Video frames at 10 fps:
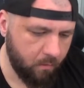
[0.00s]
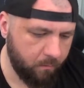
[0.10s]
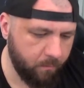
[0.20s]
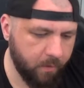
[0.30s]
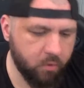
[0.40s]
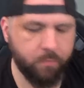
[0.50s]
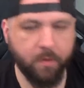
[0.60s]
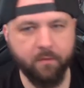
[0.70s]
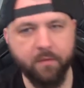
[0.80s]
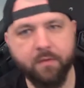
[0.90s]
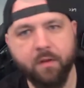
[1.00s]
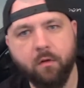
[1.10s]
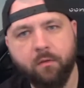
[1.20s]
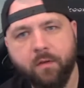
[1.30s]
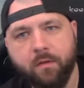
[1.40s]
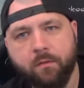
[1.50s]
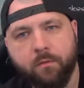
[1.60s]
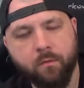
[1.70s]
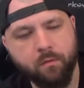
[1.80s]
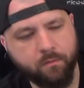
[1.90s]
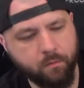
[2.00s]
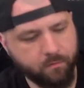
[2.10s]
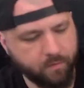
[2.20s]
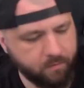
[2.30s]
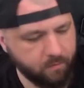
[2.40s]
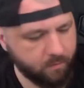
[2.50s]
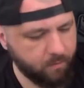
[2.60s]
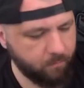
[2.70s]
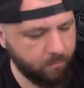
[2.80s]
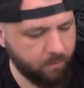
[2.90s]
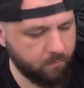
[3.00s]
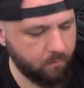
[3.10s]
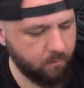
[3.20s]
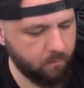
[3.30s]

bin mal gespannt, was es da noch welche für, für welche gegeben hätte.